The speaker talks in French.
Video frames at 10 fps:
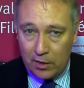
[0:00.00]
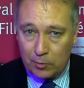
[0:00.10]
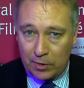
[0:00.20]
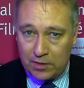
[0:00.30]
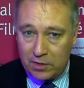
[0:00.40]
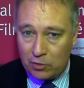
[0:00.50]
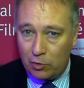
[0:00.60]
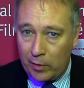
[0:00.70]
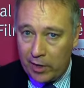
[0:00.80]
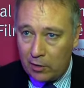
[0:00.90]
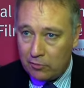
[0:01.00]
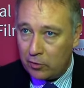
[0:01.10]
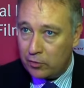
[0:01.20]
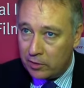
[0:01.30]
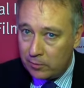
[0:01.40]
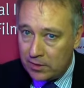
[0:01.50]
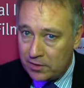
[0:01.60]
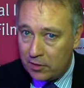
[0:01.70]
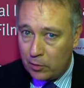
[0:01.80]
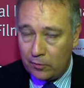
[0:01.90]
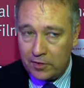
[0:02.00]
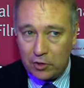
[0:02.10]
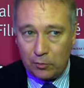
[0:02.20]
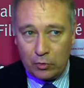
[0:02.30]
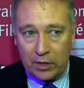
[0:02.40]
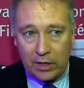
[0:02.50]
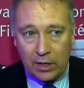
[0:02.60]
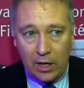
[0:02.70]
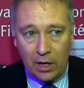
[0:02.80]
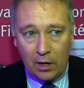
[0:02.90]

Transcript: Et je précise que le doyen de la faculté de médecine, le professeur Mounen,